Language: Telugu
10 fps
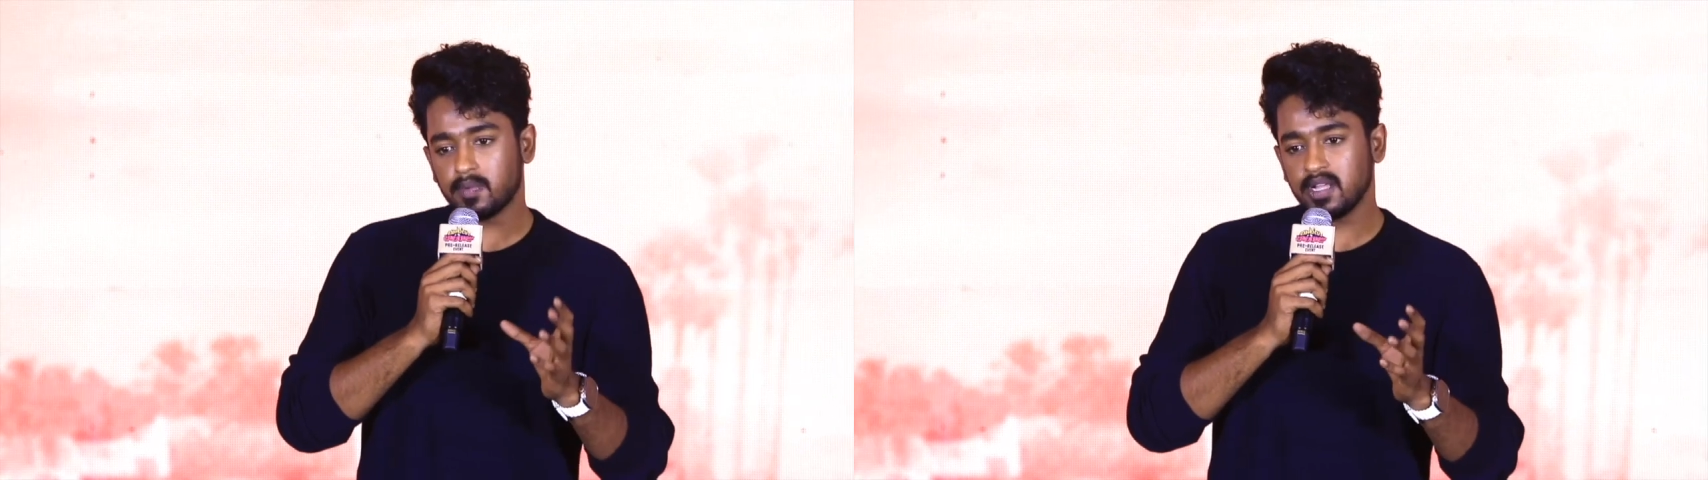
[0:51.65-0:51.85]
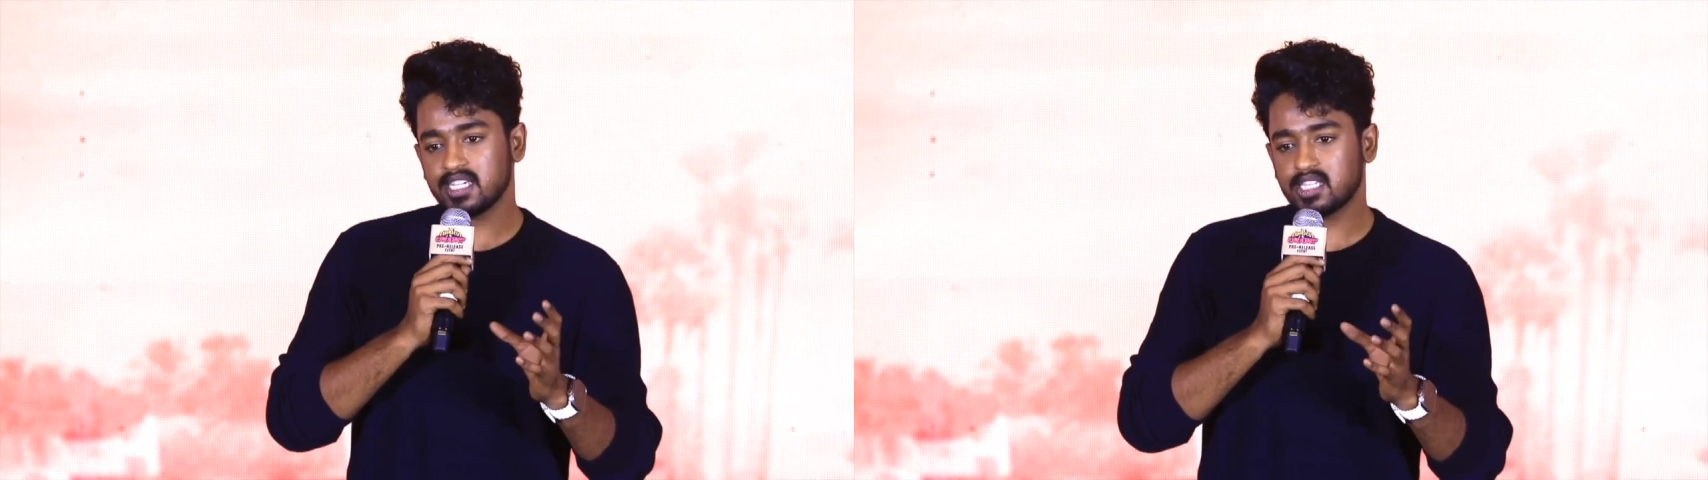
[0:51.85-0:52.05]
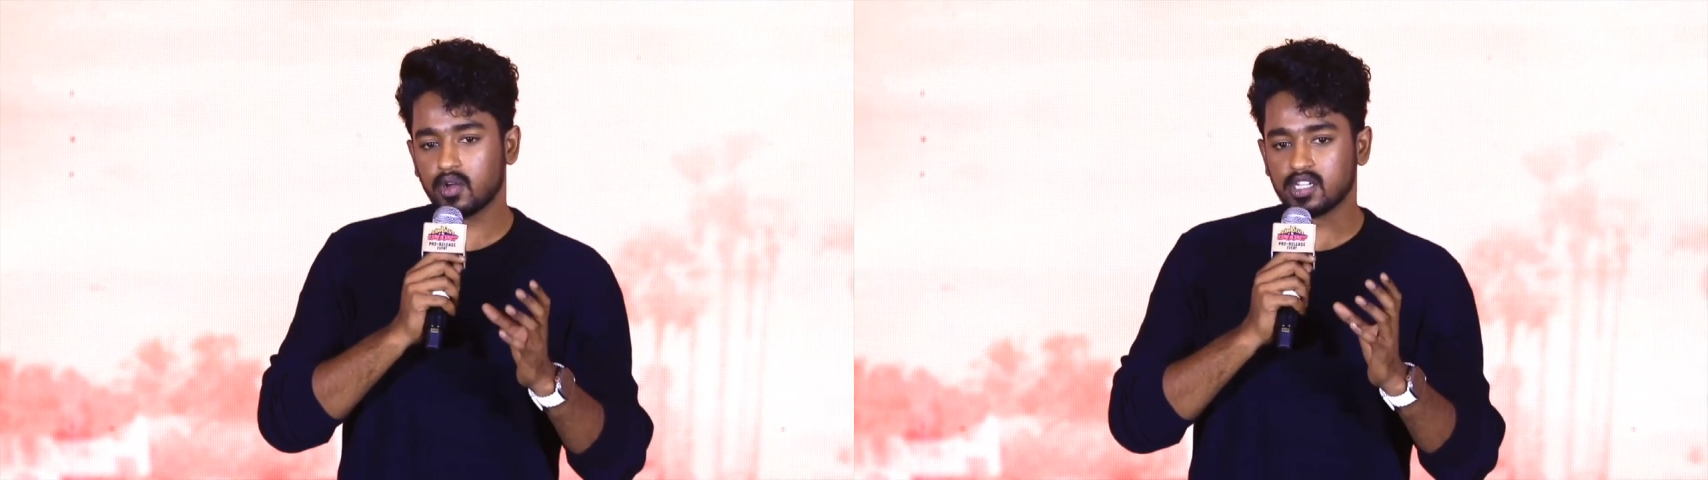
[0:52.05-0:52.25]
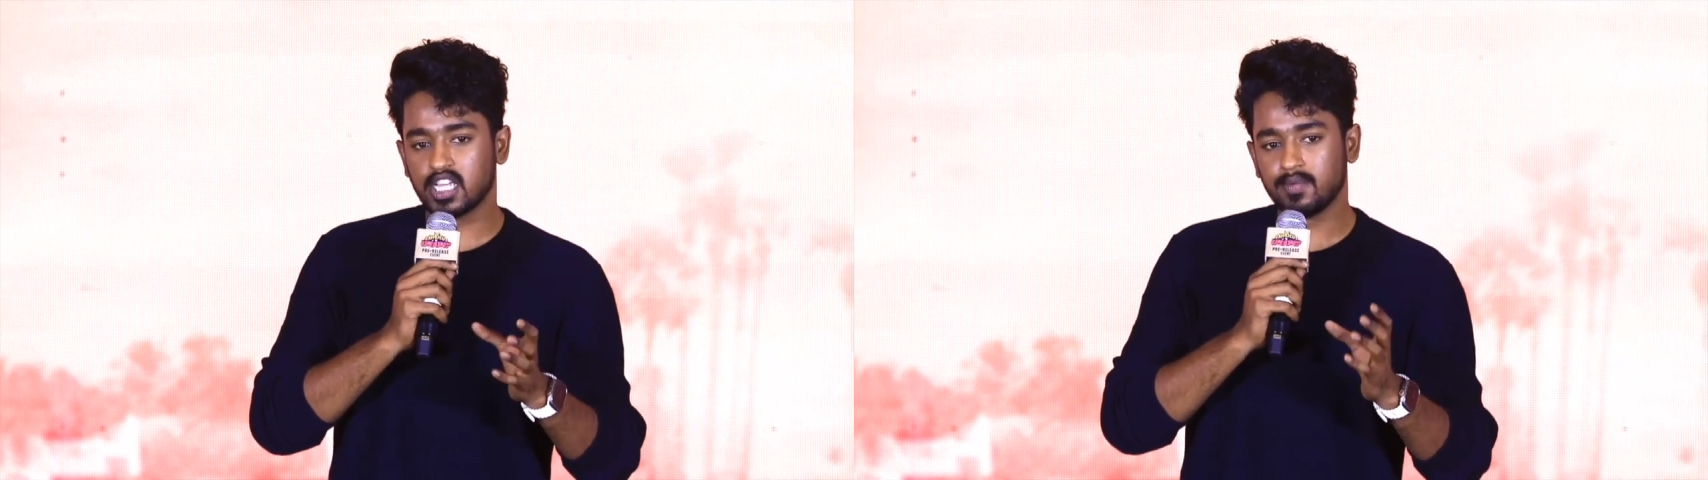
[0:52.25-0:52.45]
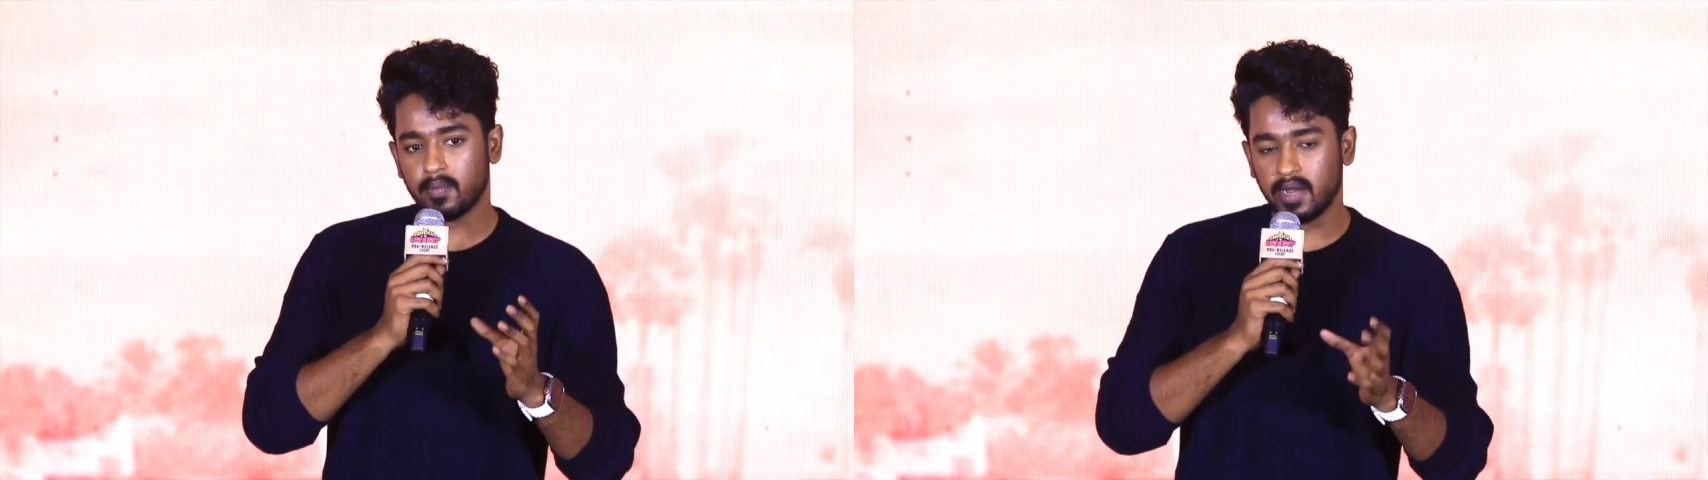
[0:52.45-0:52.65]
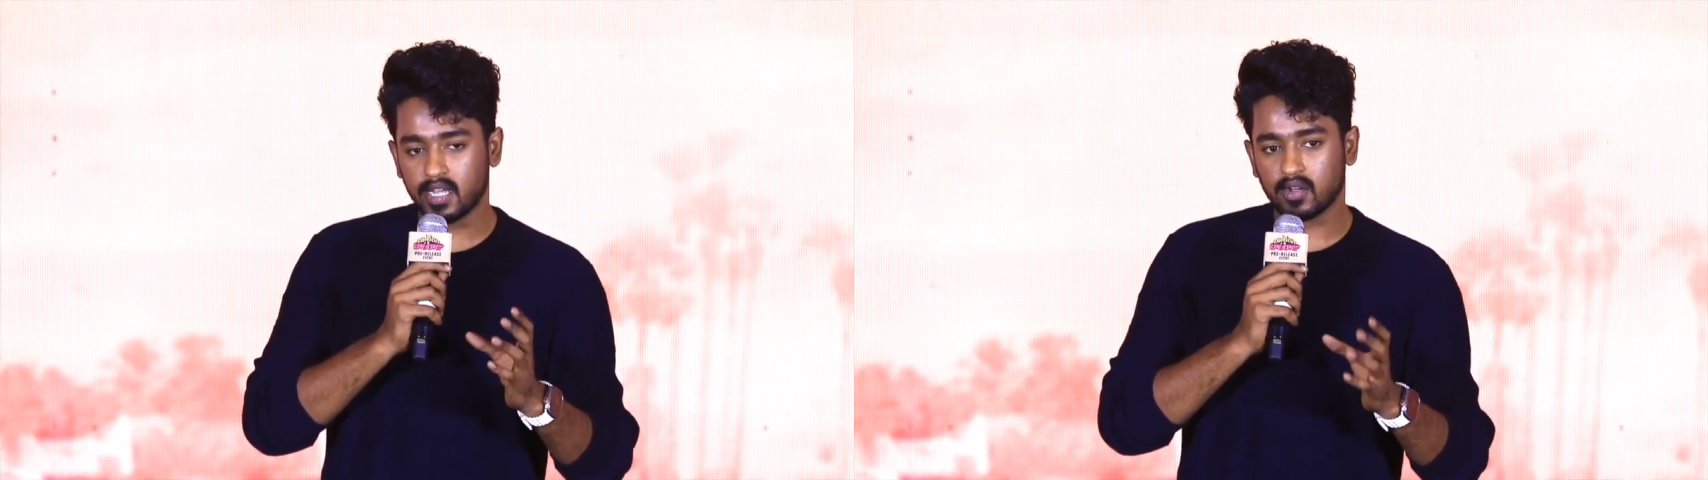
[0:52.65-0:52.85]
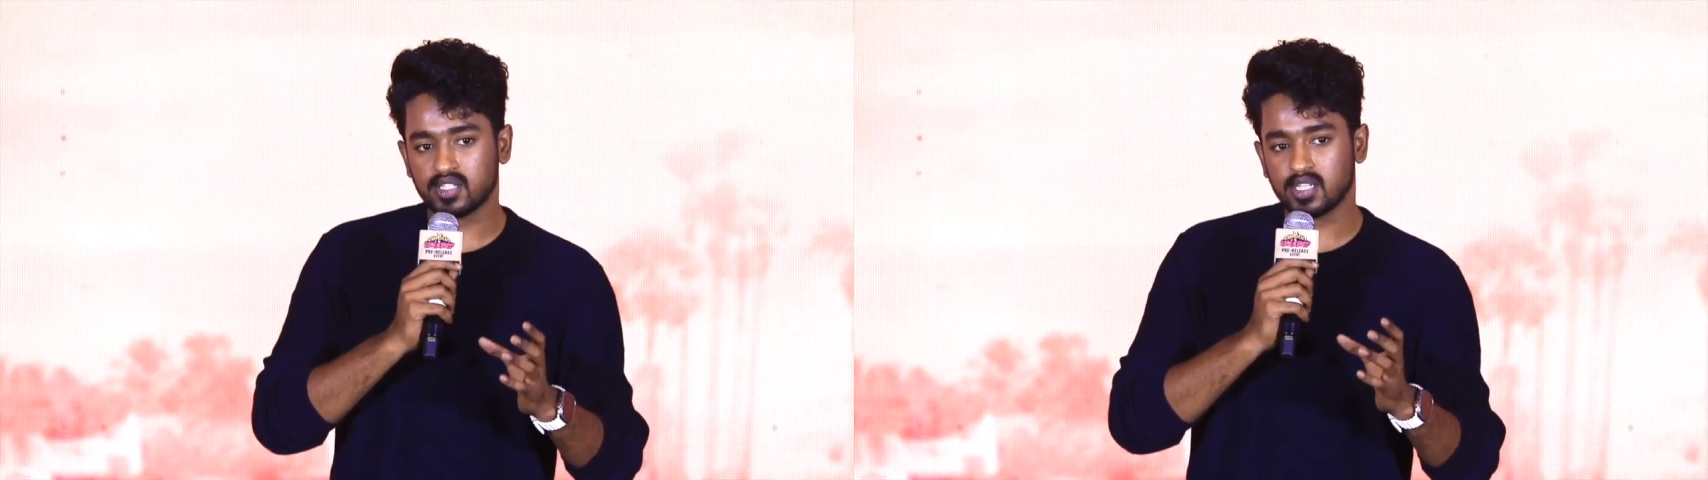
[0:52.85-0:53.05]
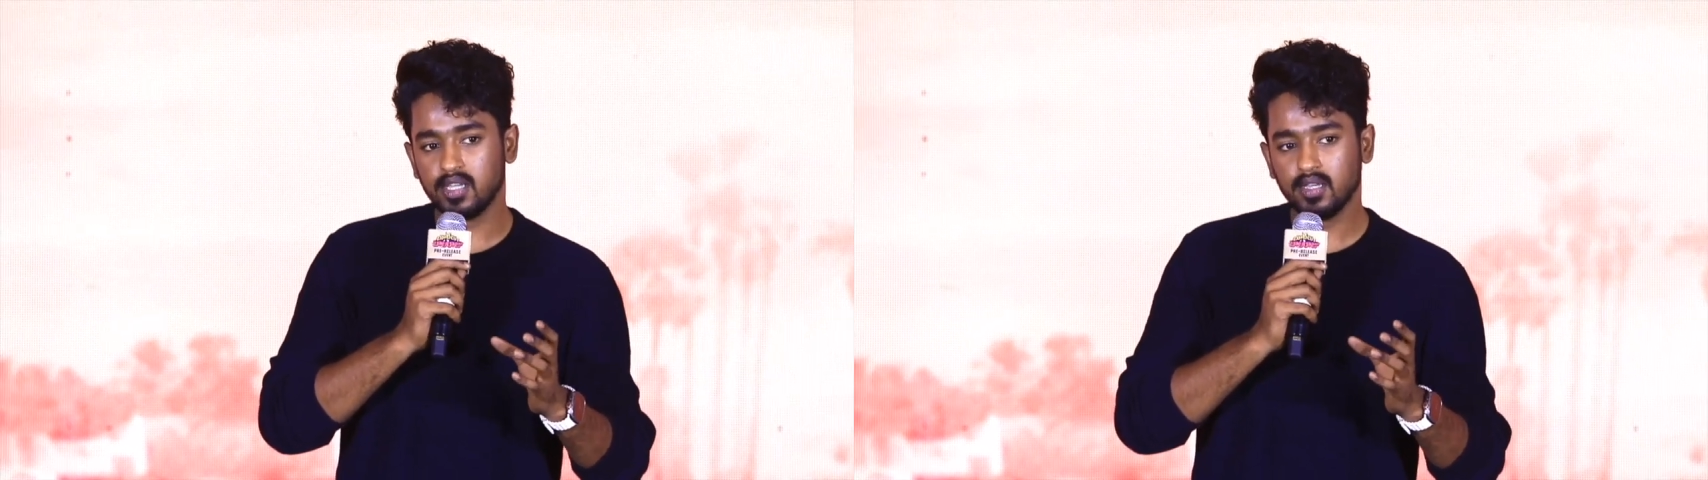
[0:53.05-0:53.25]
పనిచేస్తే ఒక సినిమా బయటకు
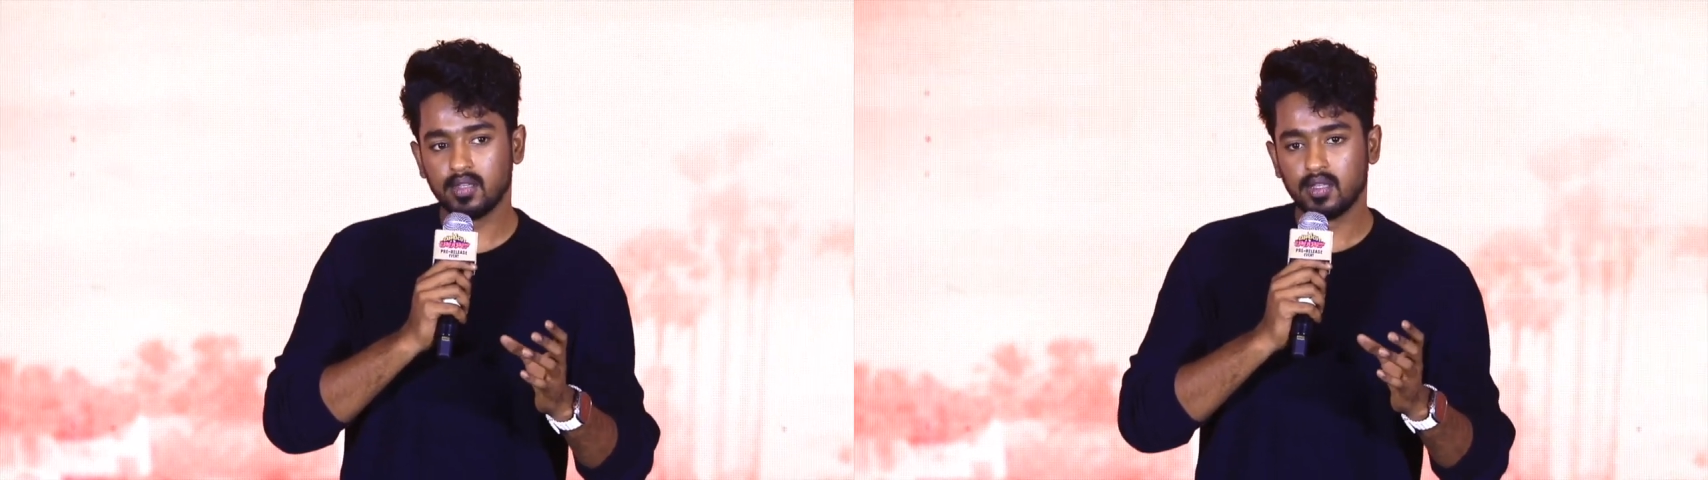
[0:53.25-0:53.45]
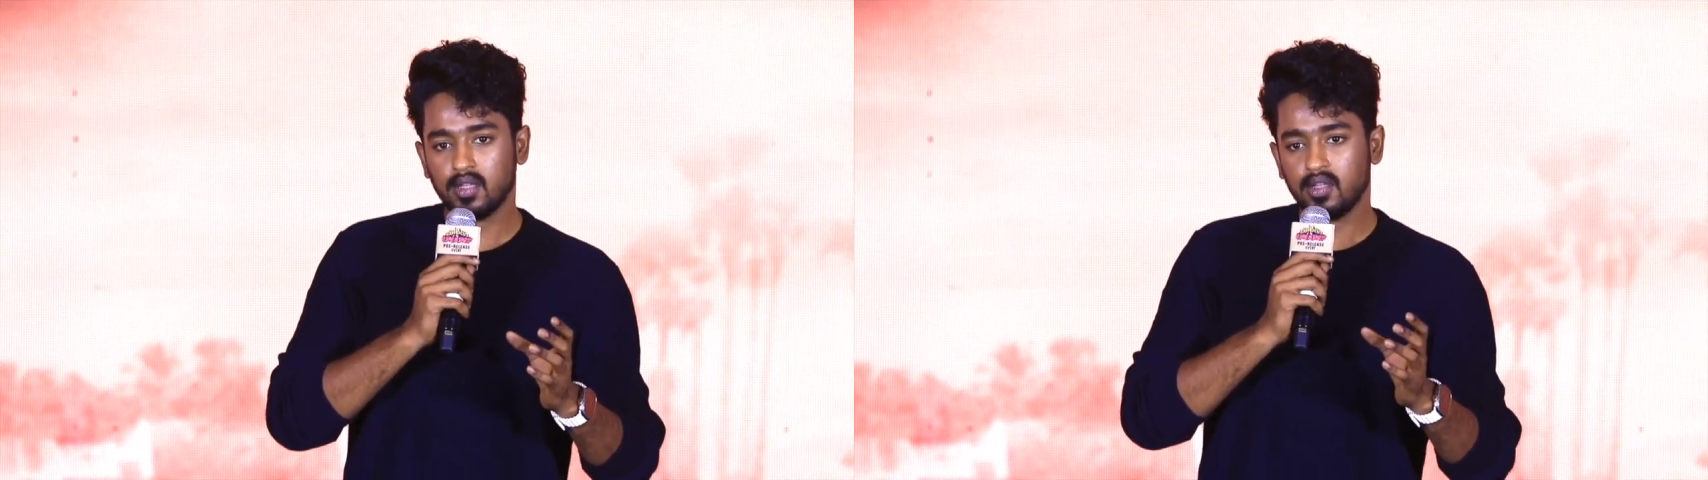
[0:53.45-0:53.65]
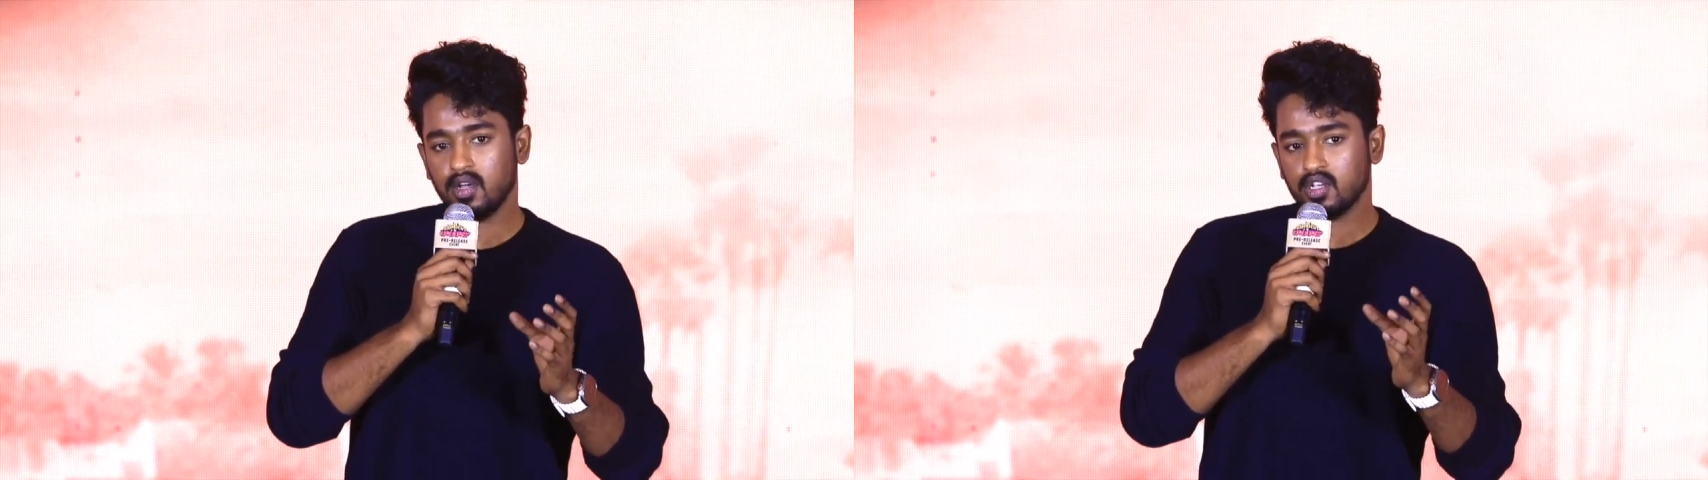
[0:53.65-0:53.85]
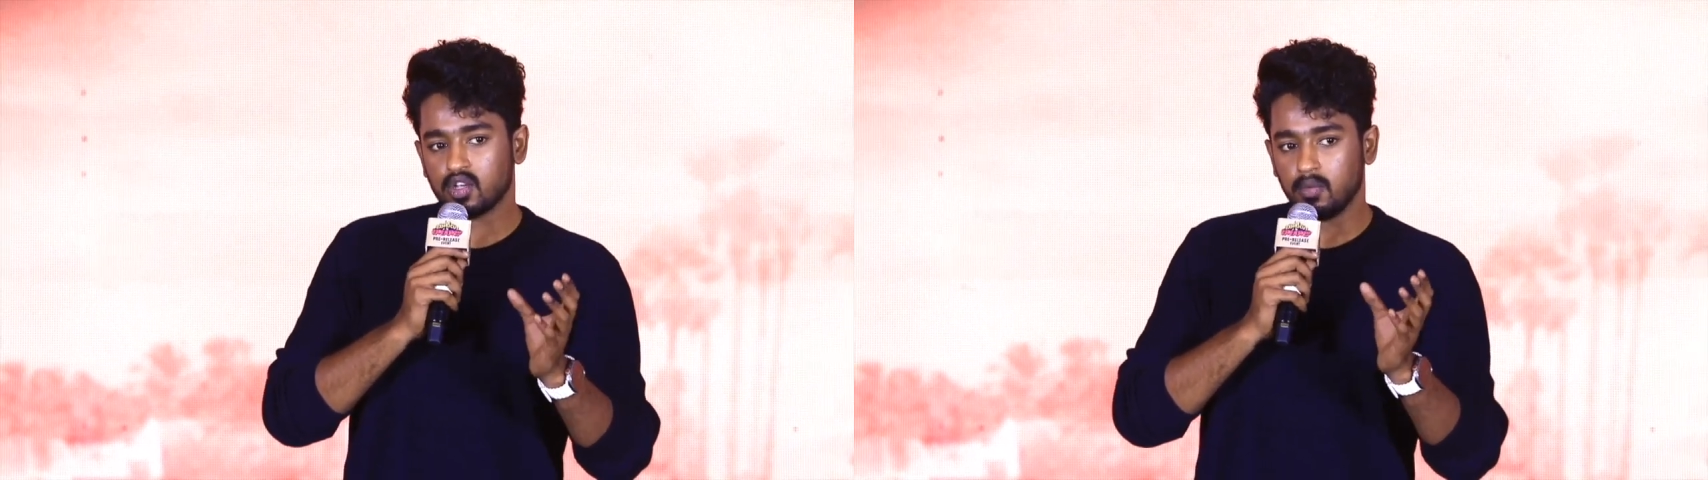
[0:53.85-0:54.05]
వస్తుంది సో